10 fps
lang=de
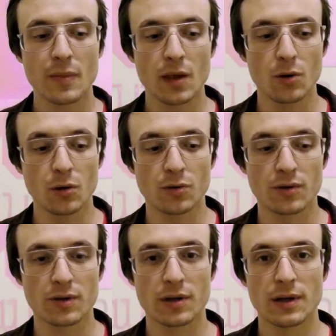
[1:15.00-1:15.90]

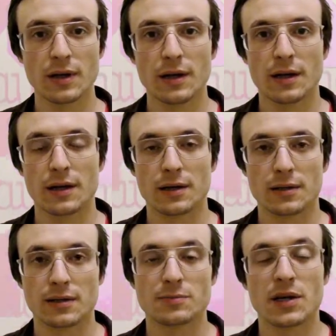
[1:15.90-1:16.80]
Und äh,
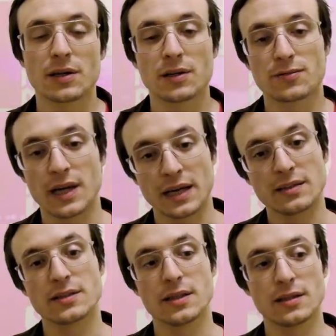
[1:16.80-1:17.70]
das mache ich auf der
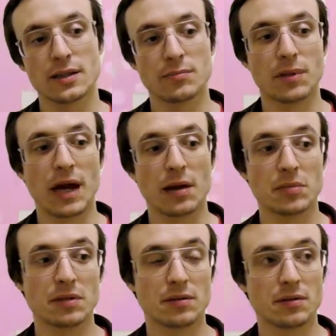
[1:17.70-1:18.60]
einen Seite im
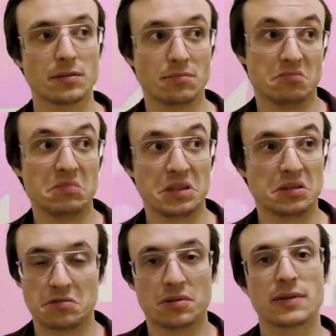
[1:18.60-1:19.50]
Rahmen äh,
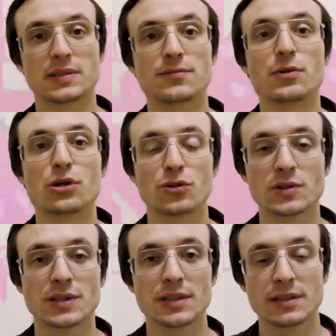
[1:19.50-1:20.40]
meiner quasi
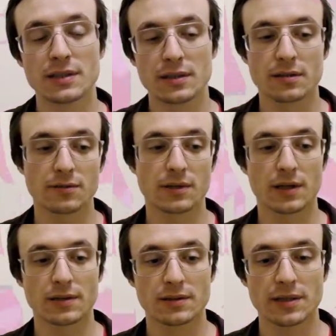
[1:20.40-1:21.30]
Forschungstätigkeit und auf der
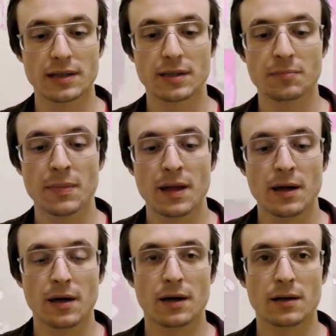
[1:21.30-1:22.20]
anderen Seite
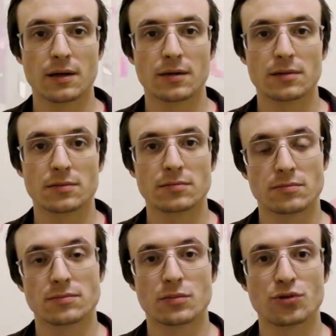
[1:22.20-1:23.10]

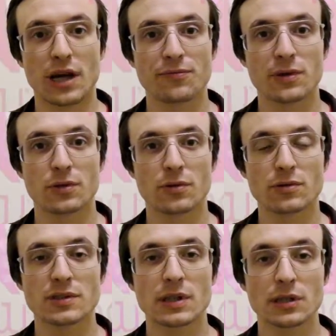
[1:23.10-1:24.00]
äh, schaffe ich auch
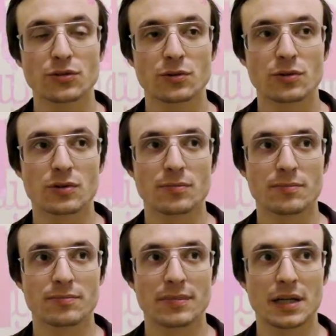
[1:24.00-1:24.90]
künstlerisch und
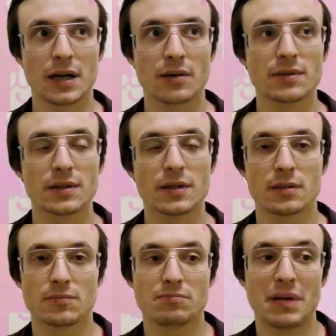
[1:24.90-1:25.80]
meine Arbeiten
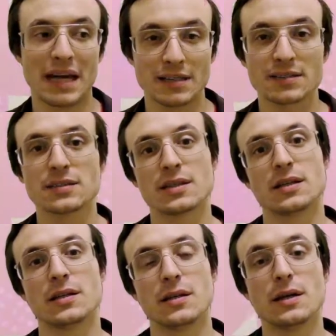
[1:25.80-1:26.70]
haben meistens
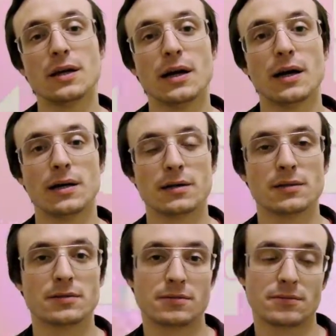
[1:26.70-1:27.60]
einen
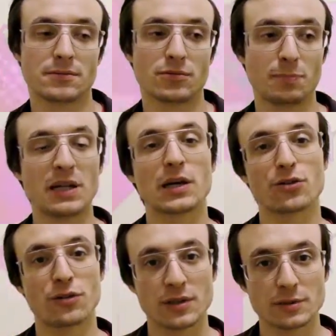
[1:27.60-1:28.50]

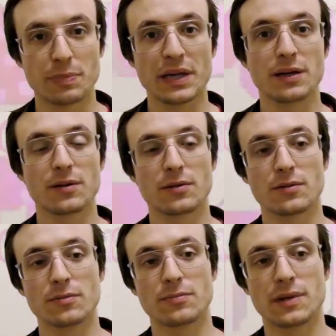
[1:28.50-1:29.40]
spielerischen Aspekt,
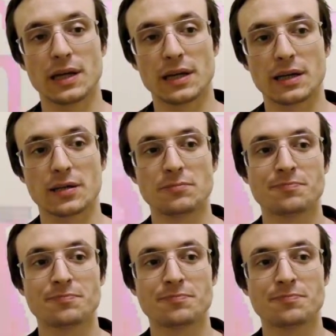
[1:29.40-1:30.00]
der